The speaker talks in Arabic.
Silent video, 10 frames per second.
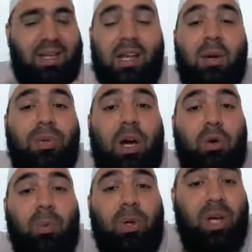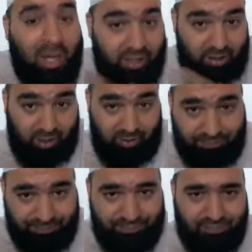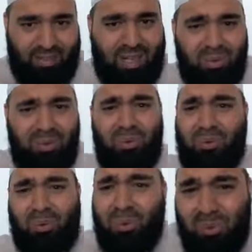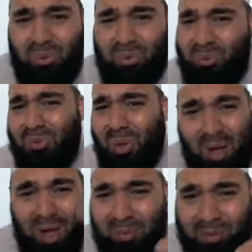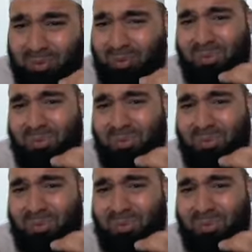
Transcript: يرونها أمور خانقة أنه قيود وضوابط